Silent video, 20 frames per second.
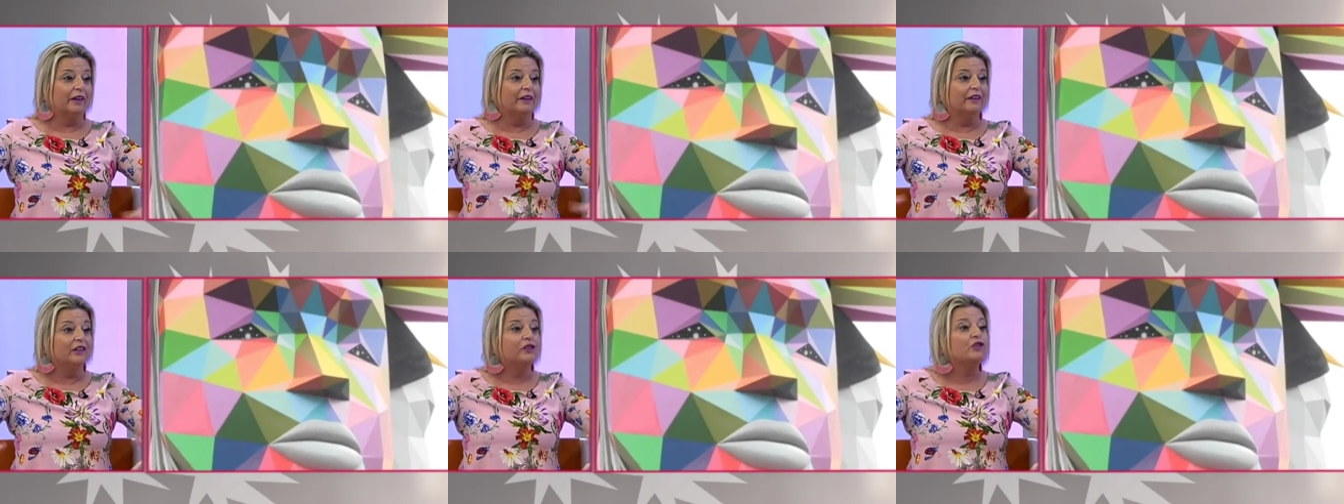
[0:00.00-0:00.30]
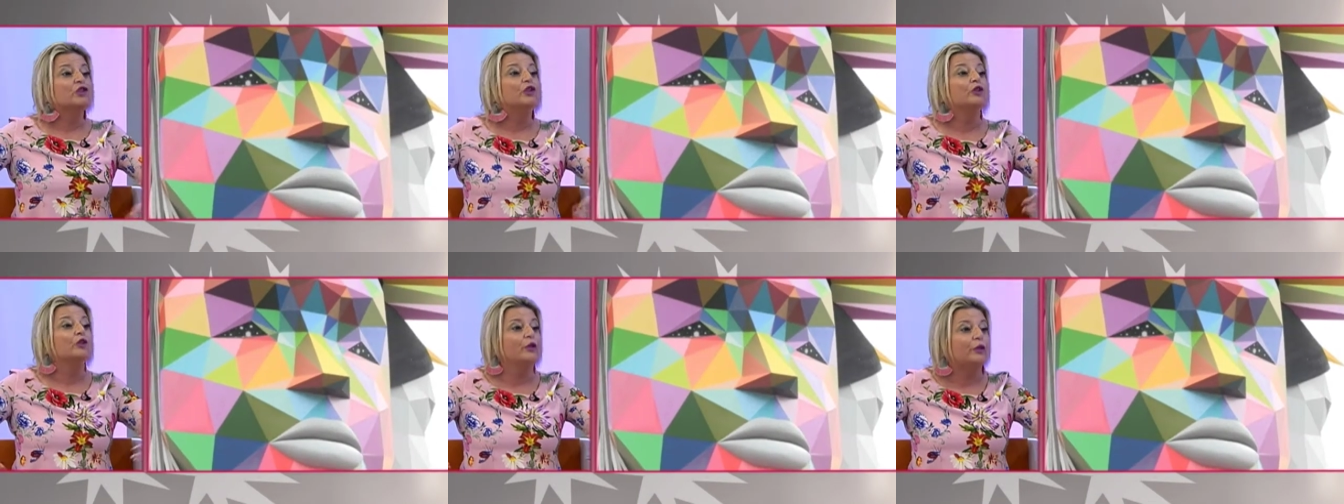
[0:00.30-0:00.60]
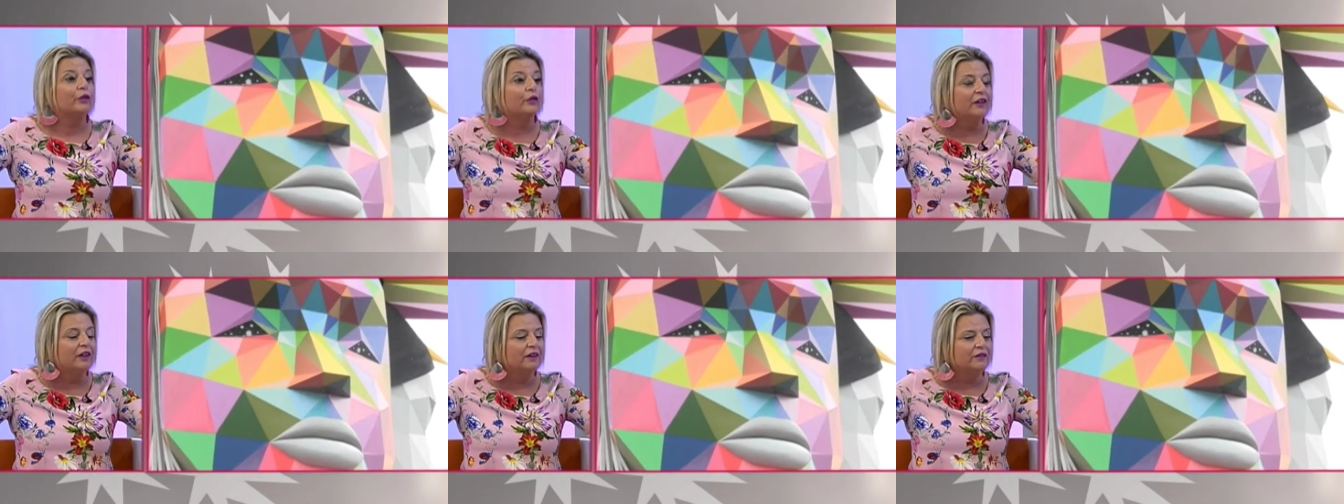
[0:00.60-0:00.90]
y es
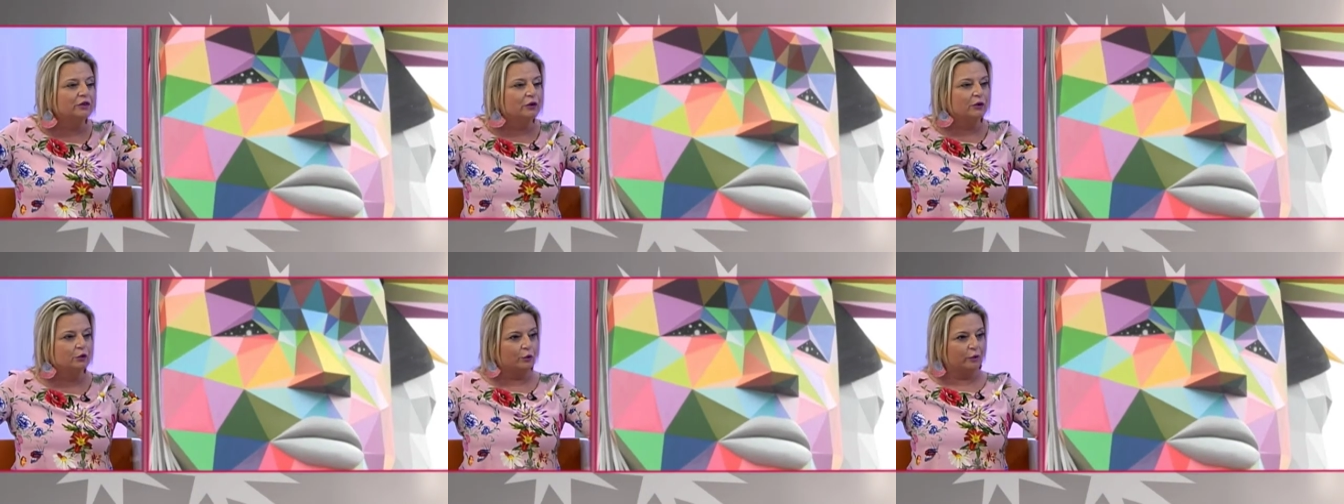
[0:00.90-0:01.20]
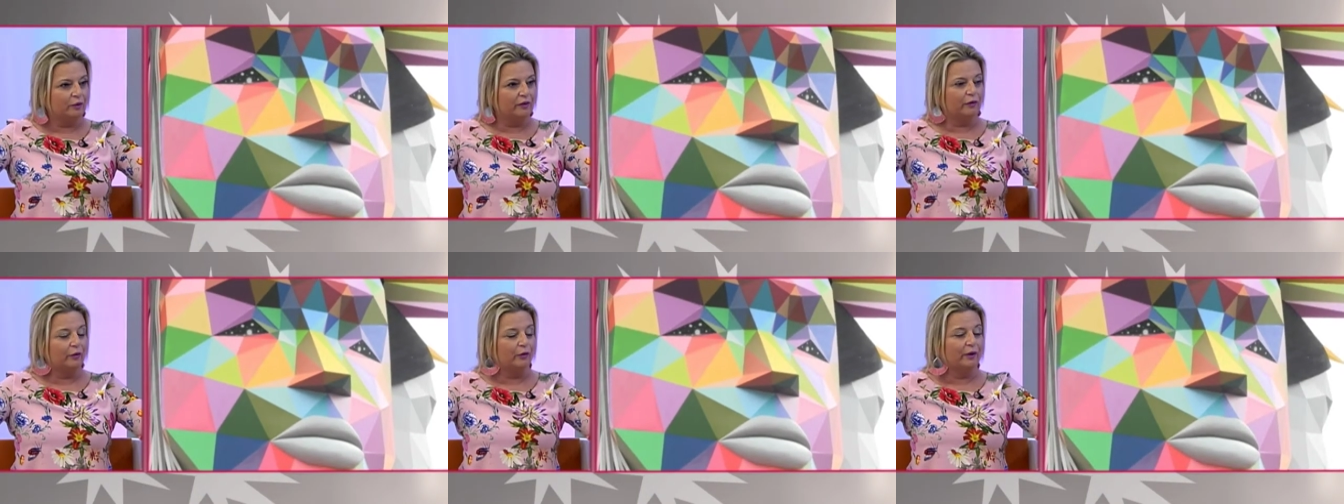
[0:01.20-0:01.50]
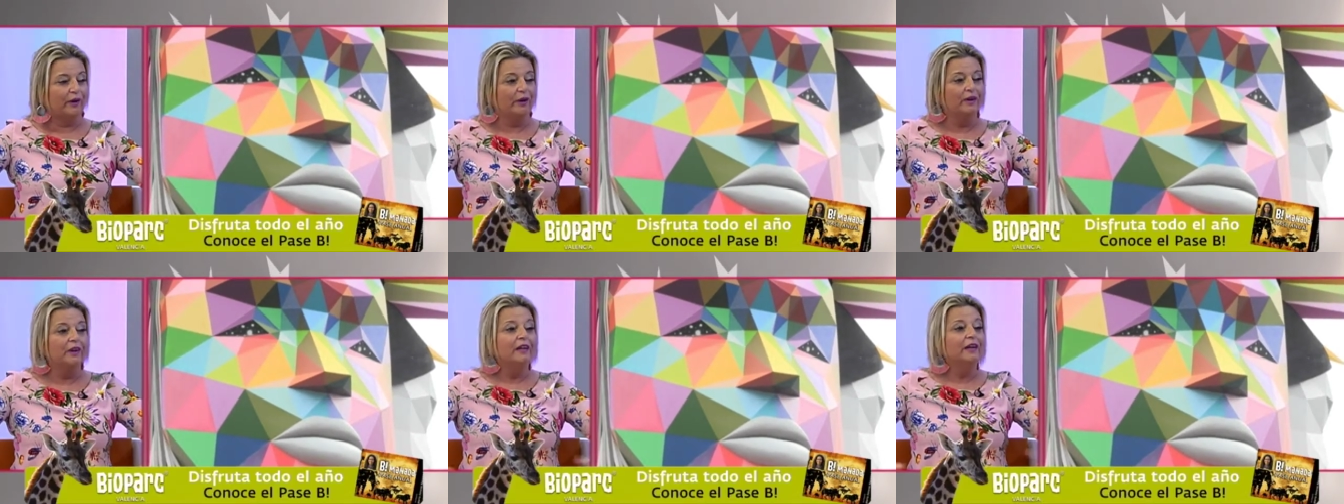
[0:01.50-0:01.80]
conociendo tu
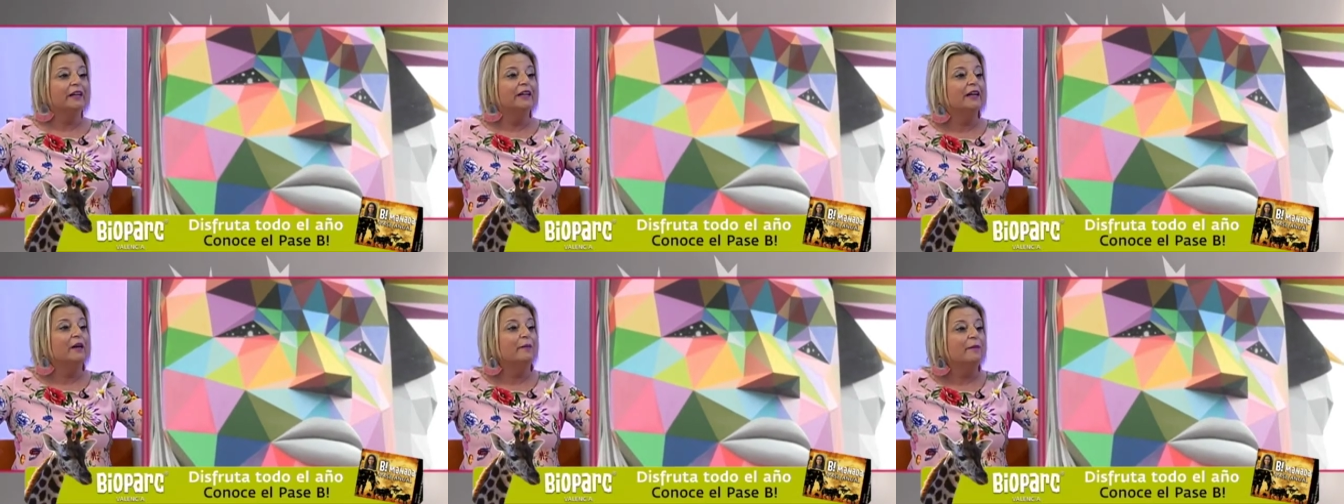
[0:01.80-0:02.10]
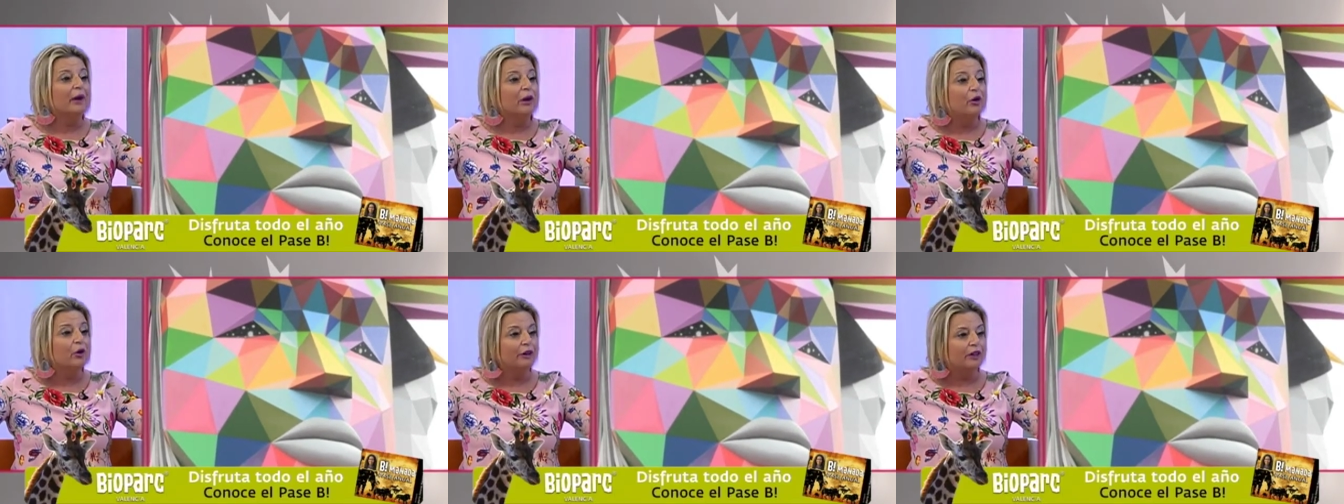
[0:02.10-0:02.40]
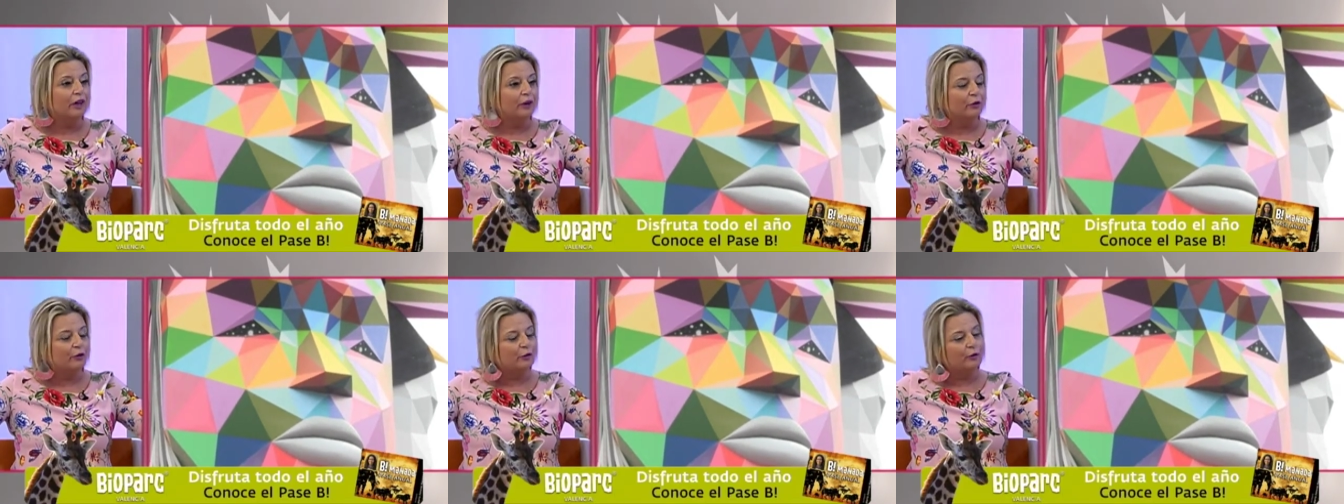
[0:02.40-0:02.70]
ciudad. Y qué mejor
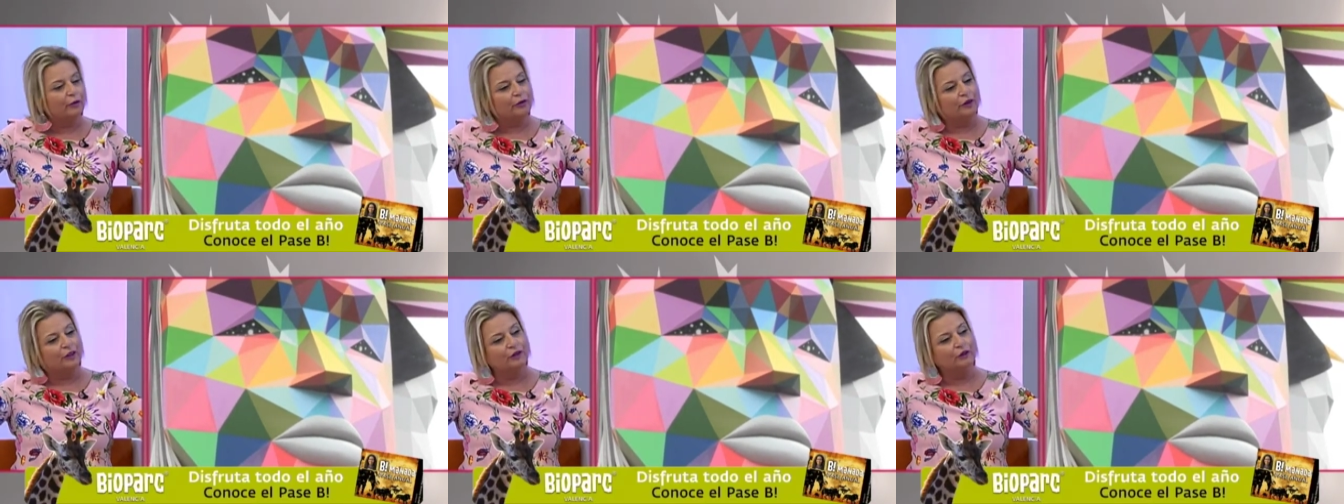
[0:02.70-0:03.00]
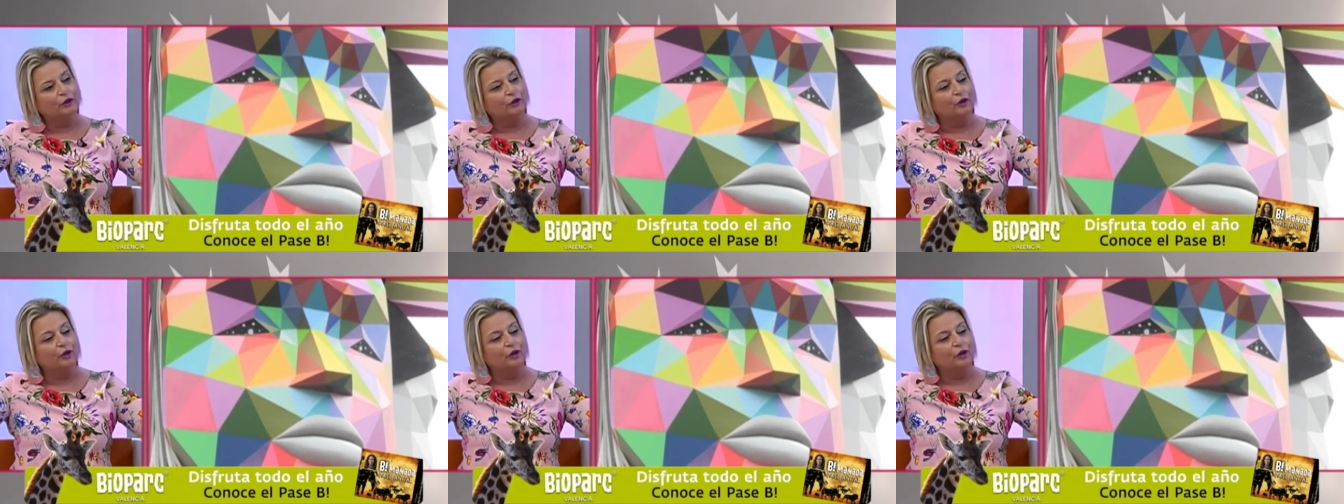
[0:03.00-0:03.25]
que conociendo,